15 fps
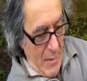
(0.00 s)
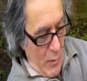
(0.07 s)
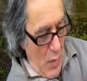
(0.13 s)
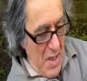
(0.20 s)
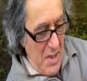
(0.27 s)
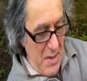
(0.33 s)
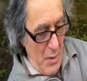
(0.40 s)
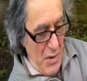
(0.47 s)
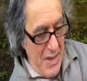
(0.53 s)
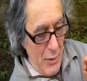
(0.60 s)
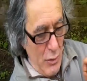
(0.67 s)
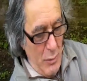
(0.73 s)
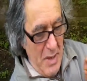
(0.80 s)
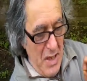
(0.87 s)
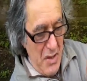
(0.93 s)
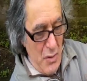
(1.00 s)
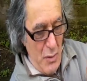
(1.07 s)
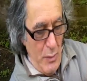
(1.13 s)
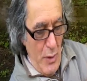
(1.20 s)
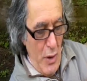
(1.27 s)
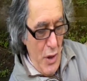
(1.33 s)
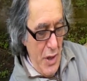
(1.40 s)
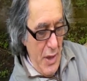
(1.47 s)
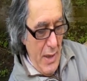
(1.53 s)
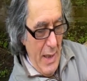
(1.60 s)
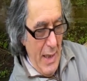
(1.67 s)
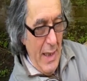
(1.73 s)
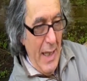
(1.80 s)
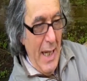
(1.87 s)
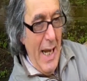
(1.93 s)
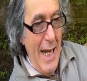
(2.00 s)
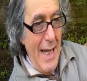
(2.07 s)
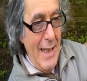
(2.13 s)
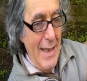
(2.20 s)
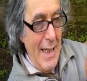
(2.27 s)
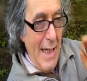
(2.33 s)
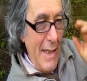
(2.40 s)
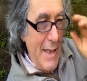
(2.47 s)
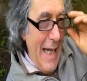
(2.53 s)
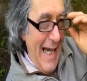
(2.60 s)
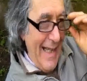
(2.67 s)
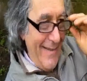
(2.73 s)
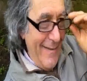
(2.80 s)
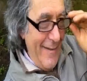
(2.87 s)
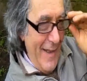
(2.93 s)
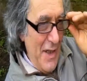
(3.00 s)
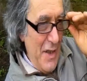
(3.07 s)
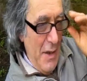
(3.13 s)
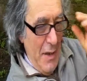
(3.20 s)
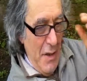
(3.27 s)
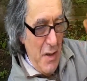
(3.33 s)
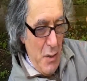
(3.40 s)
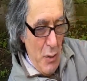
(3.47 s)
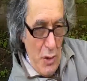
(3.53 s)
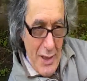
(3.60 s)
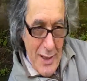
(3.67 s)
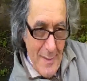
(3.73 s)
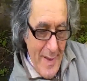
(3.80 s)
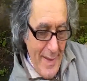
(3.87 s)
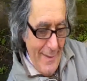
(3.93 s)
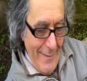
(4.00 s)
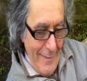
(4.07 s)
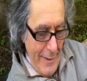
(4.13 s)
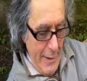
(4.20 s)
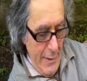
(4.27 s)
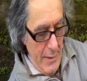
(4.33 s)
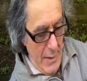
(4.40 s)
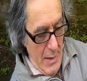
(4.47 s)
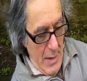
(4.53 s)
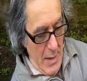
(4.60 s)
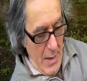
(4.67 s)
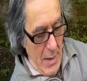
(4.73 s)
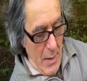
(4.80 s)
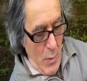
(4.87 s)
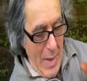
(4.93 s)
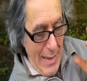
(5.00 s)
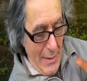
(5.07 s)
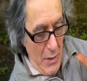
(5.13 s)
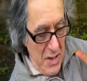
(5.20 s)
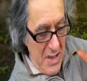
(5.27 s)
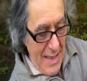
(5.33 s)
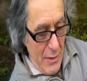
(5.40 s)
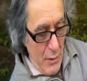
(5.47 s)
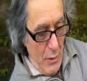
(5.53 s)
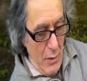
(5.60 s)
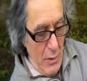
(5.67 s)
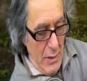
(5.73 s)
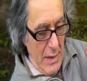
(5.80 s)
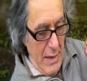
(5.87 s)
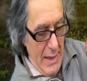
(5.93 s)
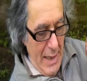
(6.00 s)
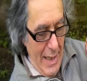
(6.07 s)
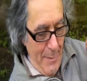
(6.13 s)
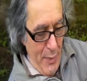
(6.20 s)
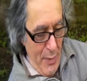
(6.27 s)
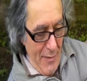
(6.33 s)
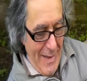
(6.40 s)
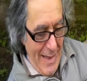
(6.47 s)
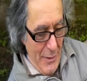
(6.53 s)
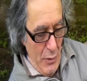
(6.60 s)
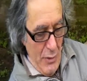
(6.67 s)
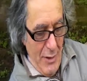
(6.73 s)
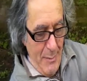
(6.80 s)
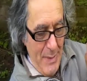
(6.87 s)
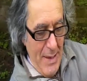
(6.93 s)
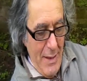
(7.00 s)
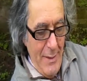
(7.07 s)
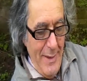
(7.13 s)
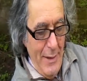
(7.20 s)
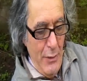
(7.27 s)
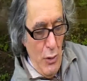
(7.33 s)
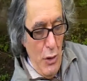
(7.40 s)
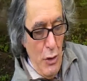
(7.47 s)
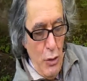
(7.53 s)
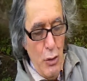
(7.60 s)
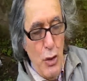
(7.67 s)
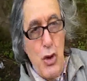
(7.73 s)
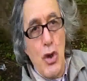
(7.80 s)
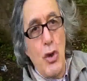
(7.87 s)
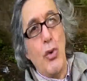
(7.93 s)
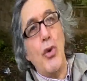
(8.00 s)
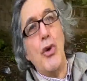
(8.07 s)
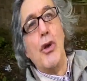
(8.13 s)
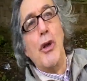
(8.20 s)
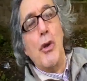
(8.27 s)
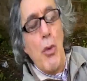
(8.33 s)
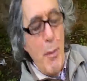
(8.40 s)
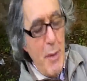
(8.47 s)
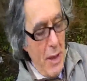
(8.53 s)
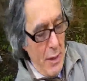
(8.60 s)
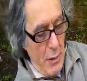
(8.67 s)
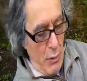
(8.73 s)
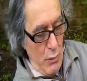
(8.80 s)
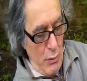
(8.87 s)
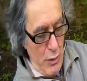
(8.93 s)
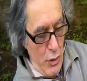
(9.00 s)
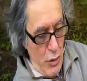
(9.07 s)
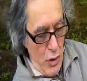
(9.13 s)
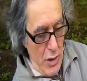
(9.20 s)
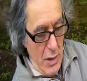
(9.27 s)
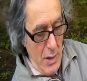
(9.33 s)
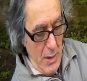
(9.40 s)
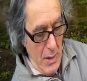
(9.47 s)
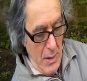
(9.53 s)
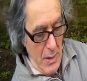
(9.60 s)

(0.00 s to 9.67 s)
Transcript: questo è stato messo poi eh, anche agli atti, storicamente, quando è stato eh, approvato dal Parlamento il 12 luglio del 2011